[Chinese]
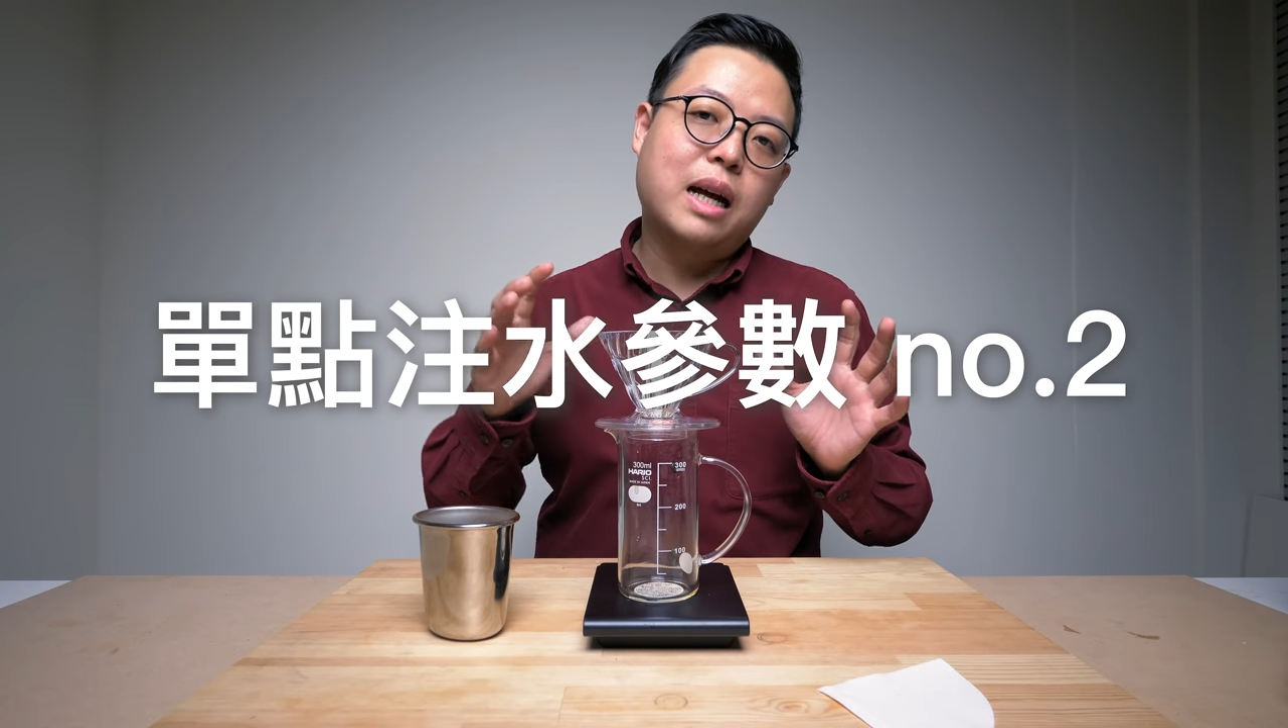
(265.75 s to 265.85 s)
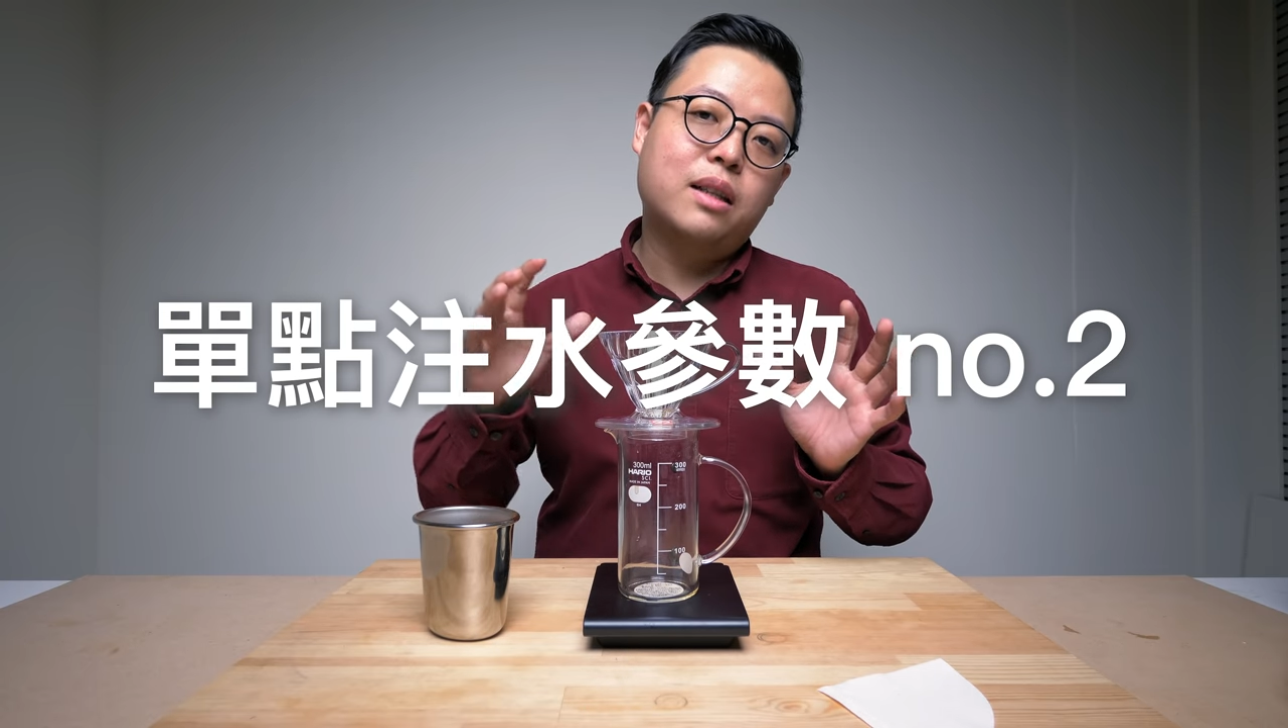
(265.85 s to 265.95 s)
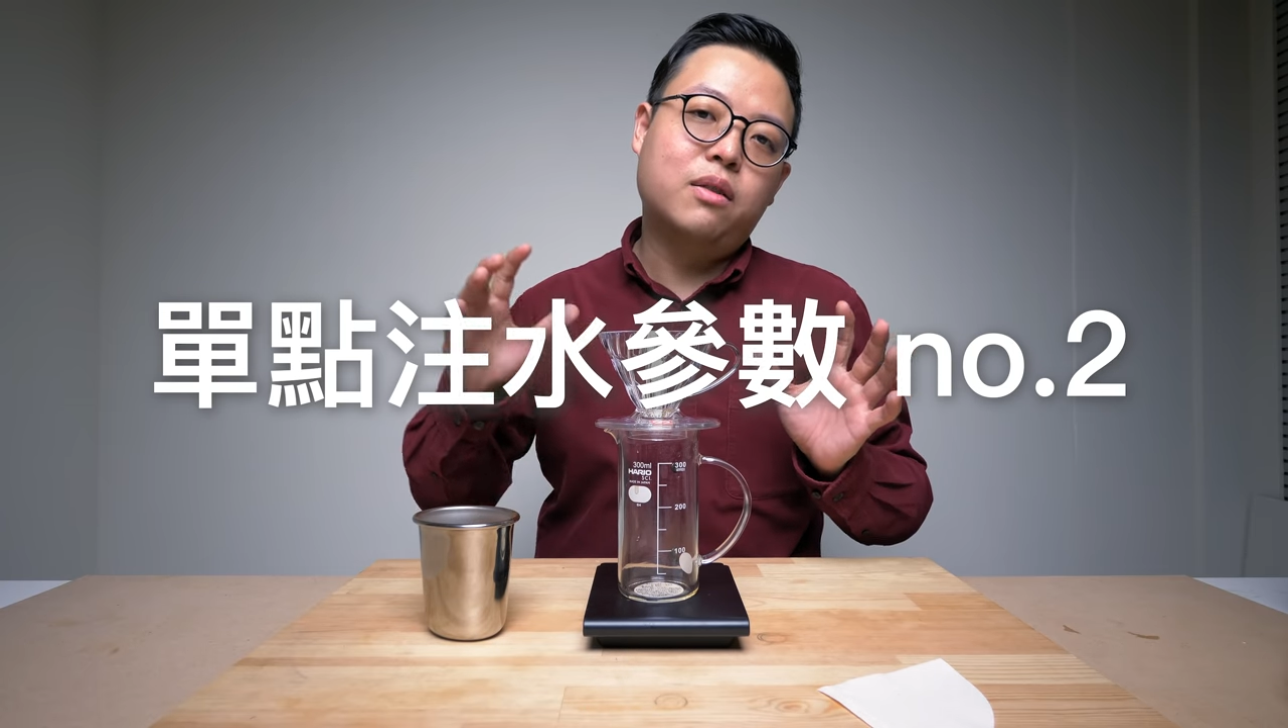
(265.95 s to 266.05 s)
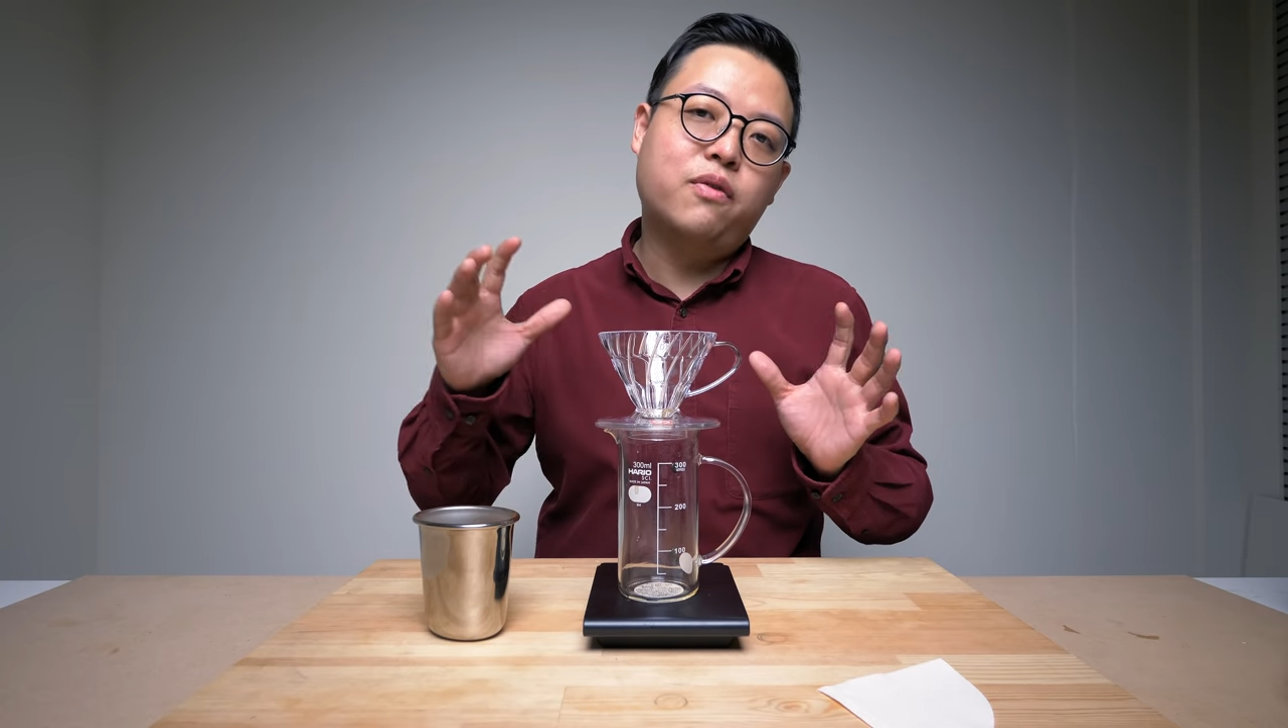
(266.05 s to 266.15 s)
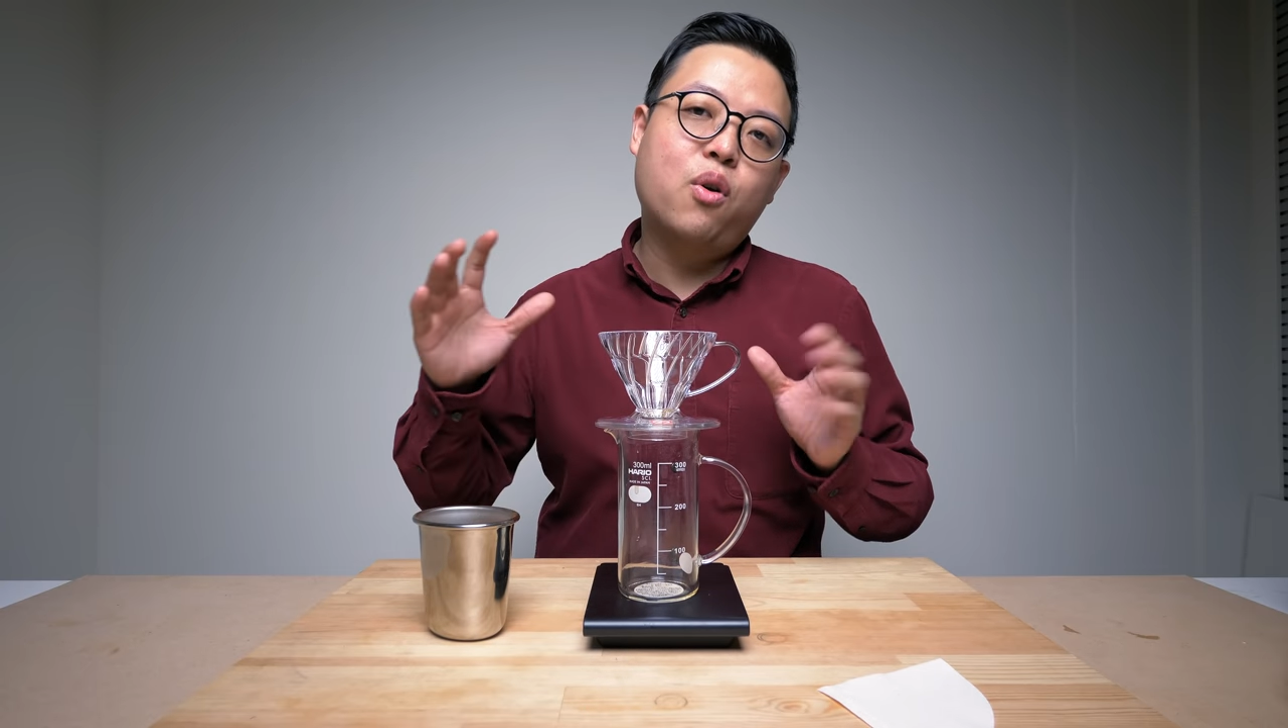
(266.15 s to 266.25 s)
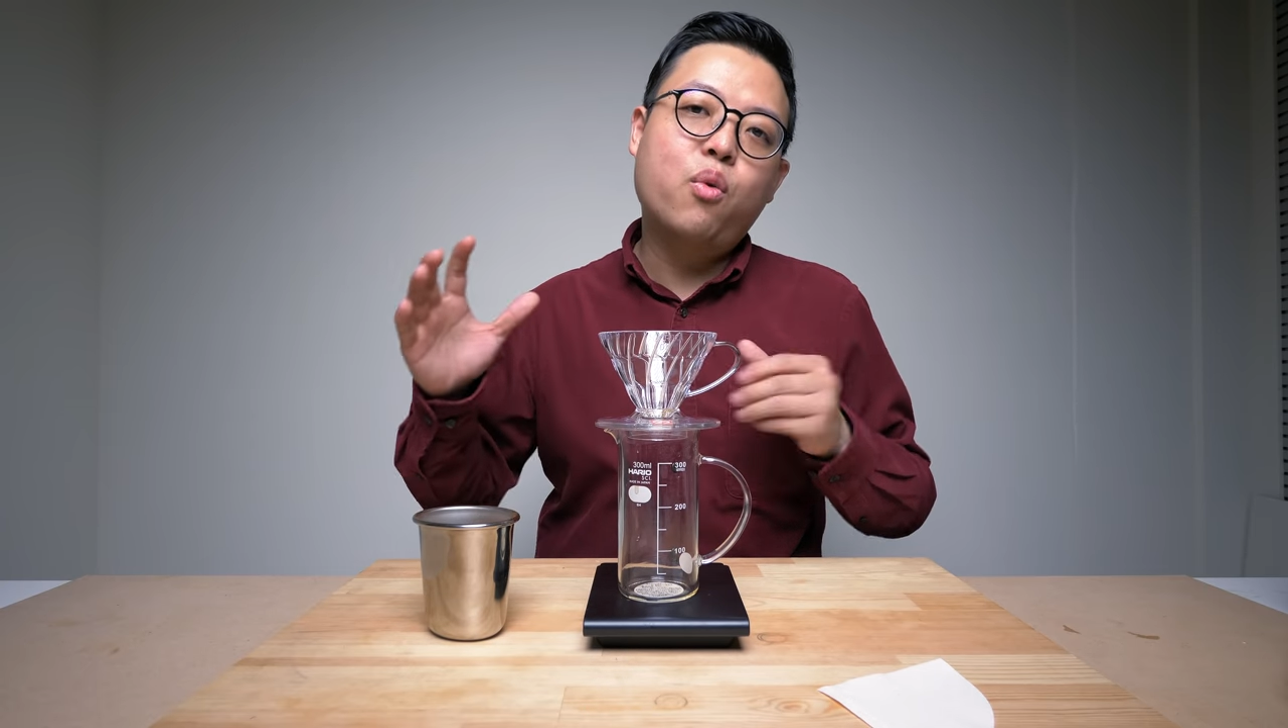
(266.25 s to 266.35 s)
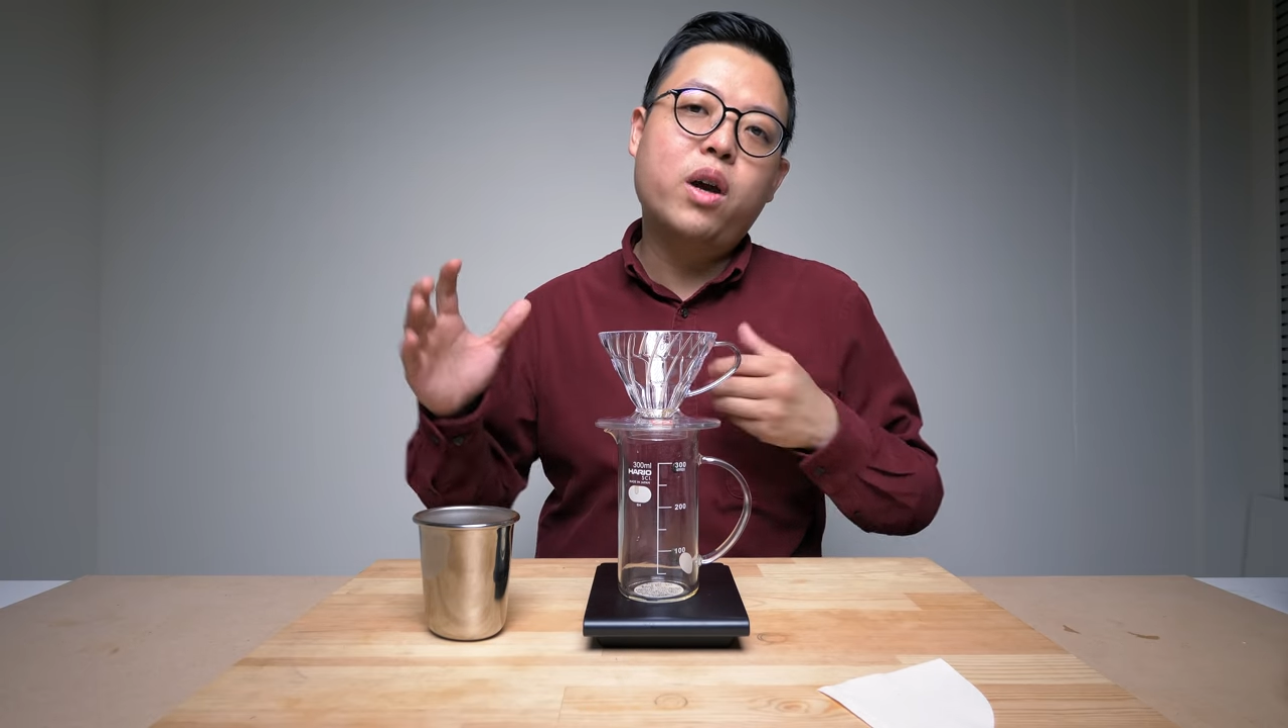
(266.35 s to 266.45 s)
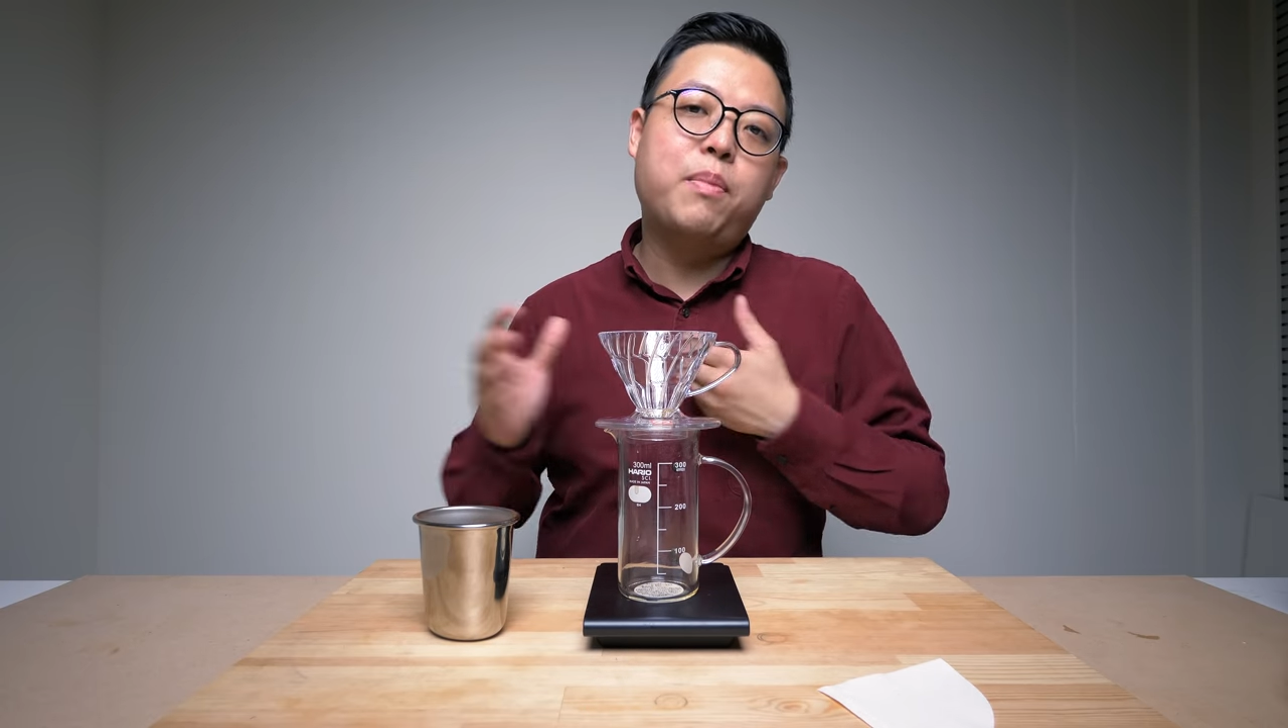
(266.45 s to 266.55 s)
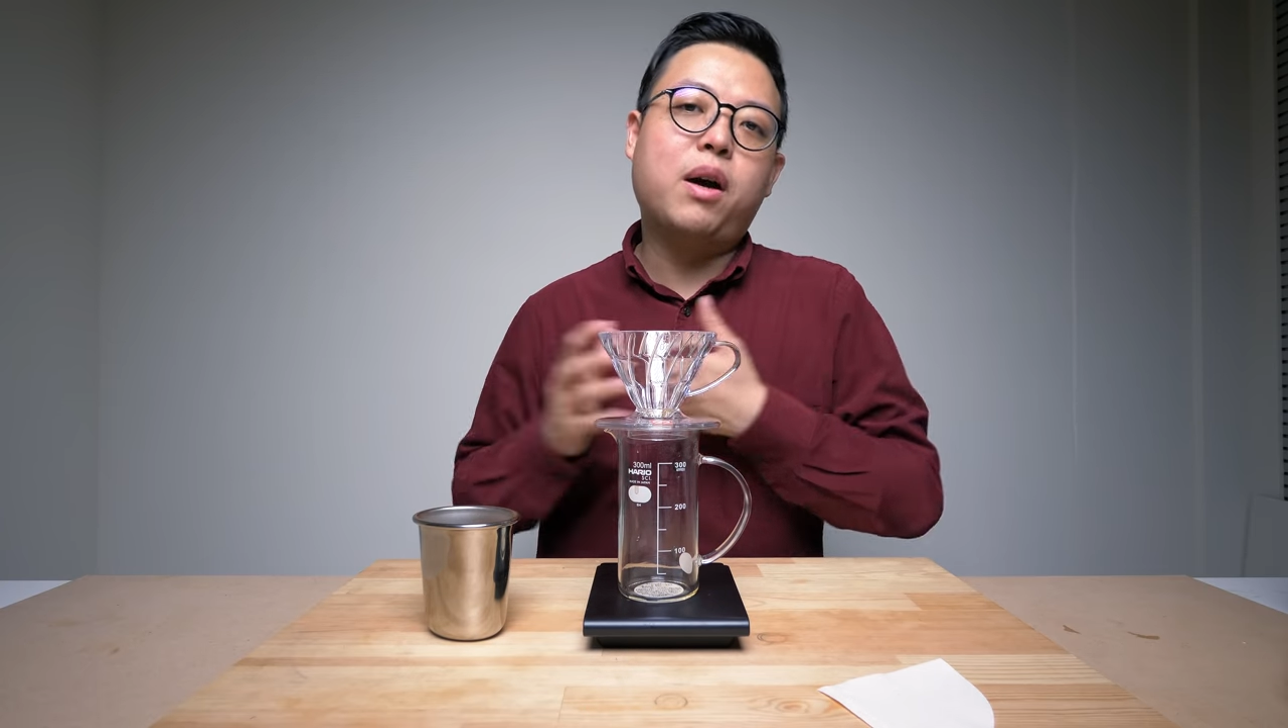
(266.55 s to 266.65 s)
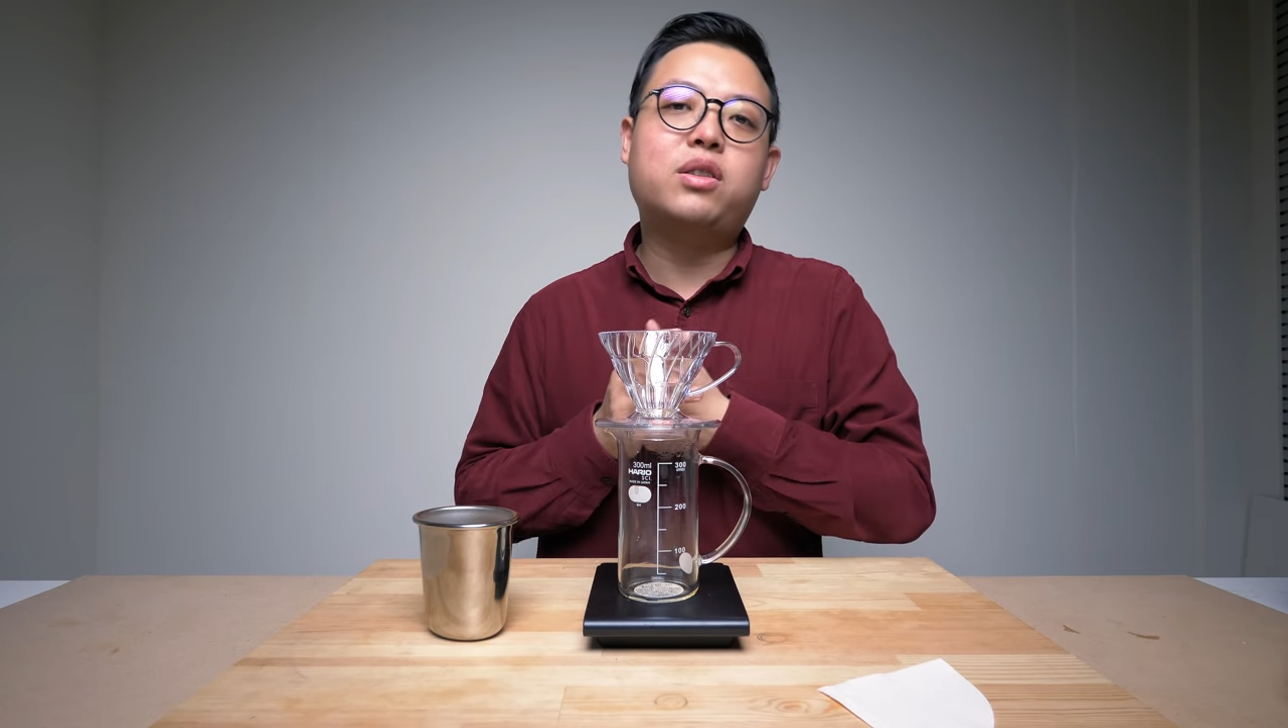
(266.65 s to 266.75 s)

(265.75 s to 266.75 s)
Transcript: 它的风味表